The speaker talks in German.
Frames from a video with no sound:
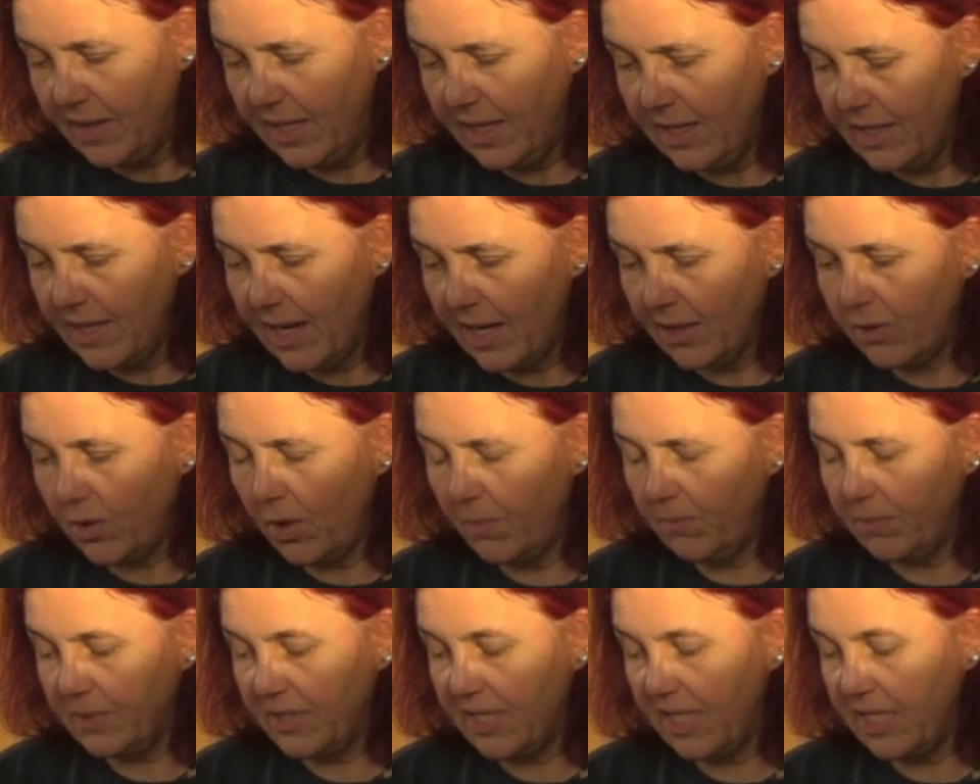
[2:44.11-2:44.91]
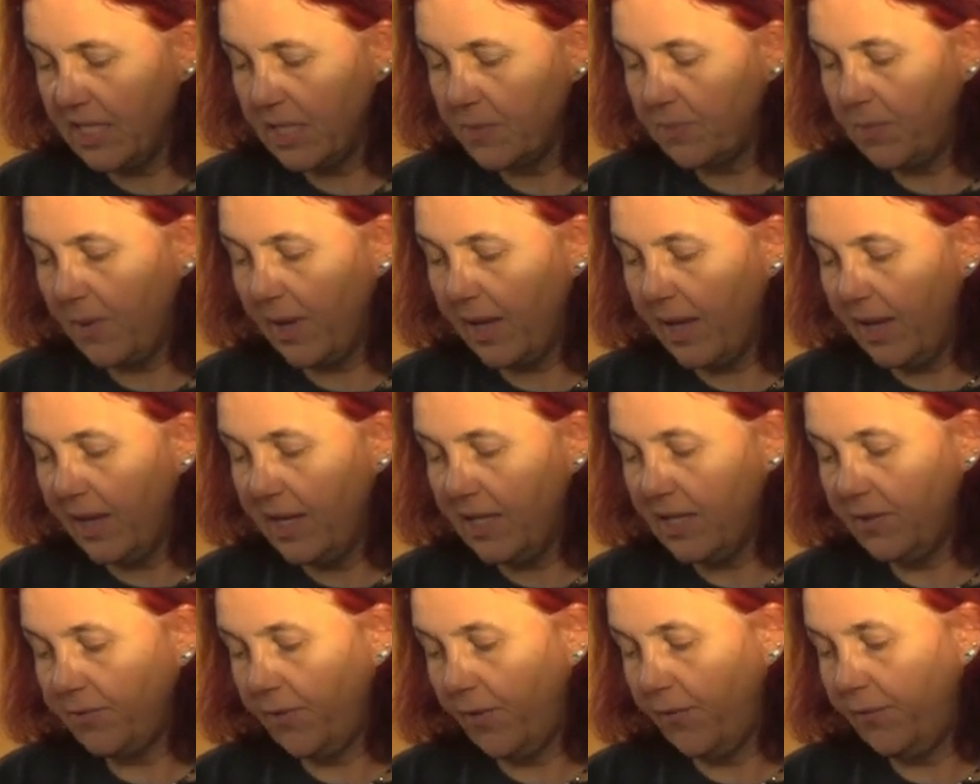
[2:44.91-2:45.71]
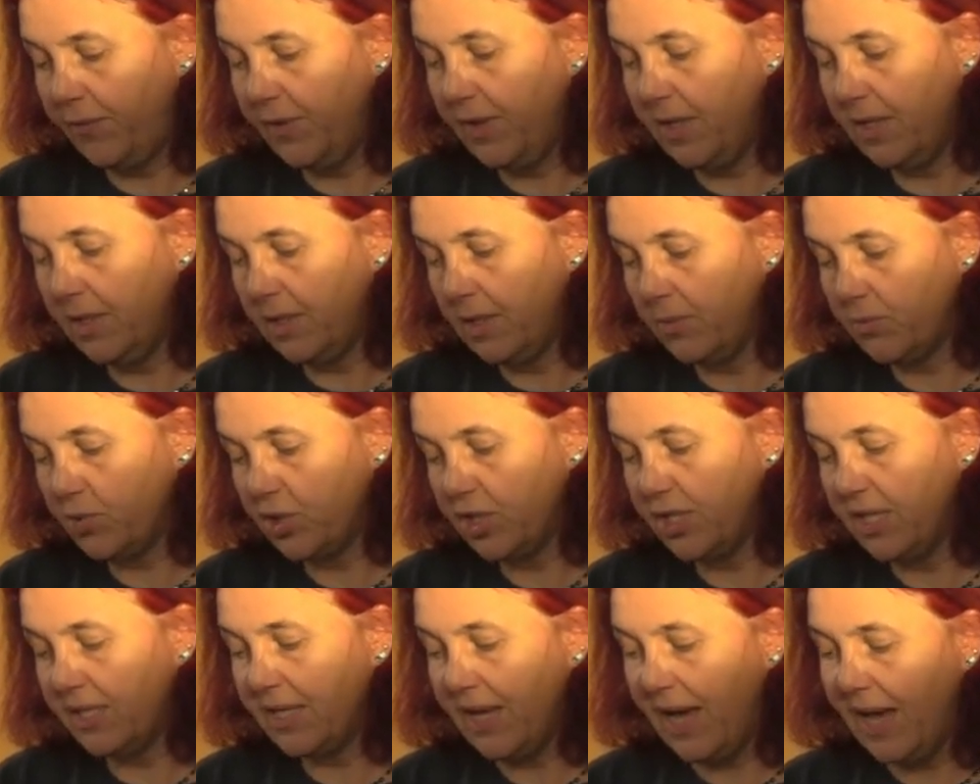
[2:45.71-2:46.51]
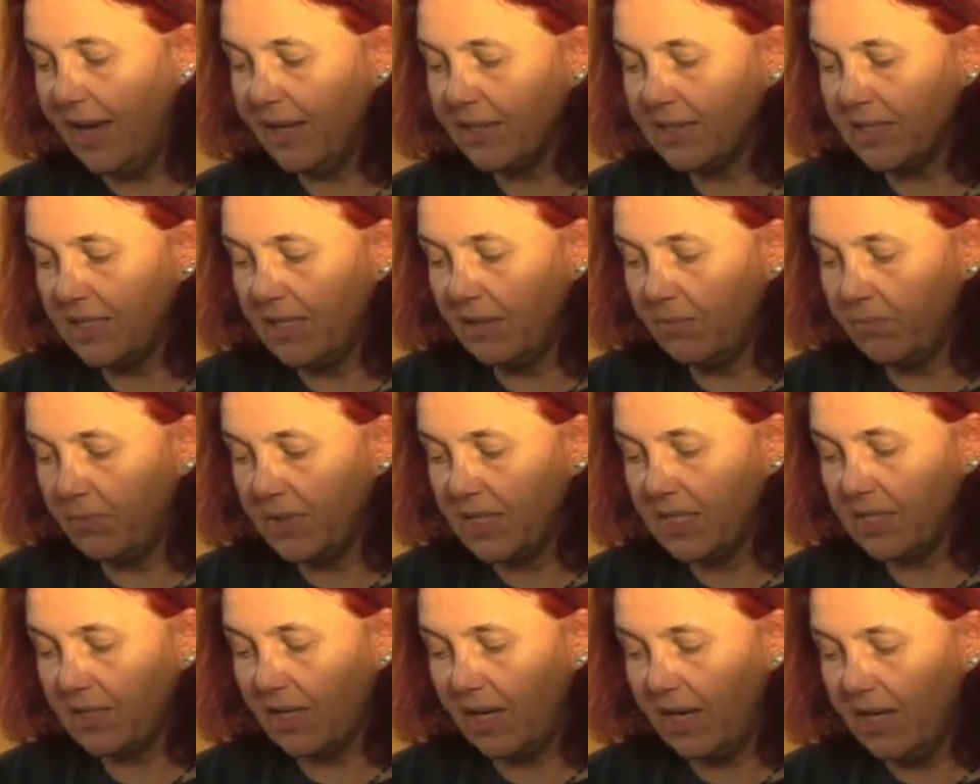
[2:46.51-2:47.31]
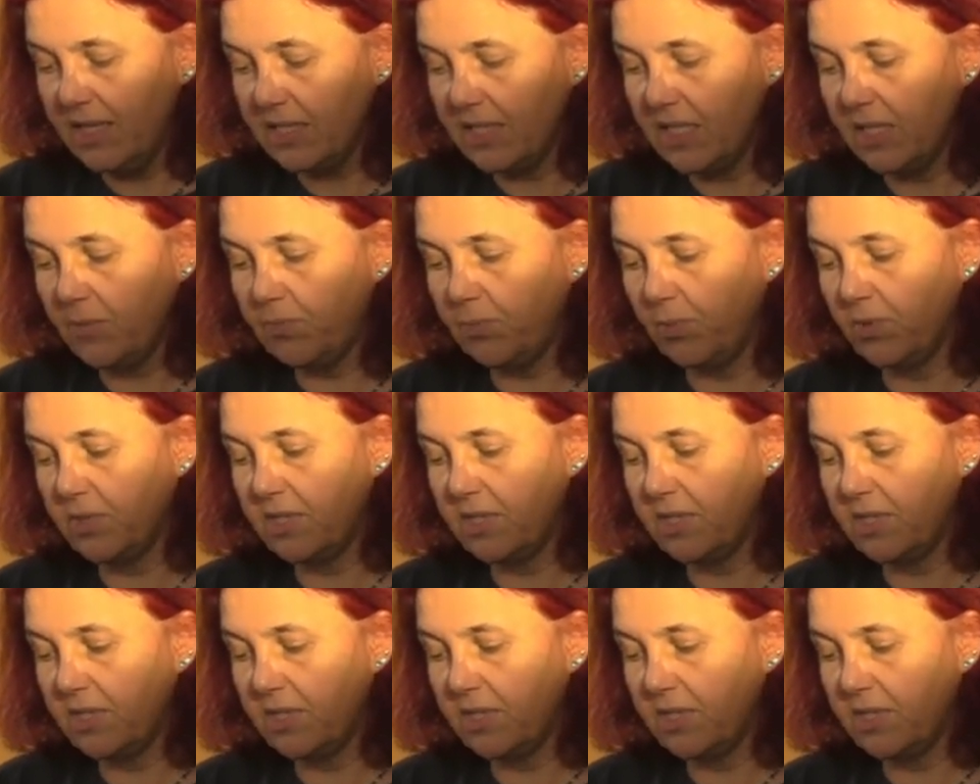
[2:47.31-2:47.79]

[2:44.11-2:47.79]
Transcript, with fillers: Je nach Kompetenzbereich verfehlen im Schnitt 18 bis 30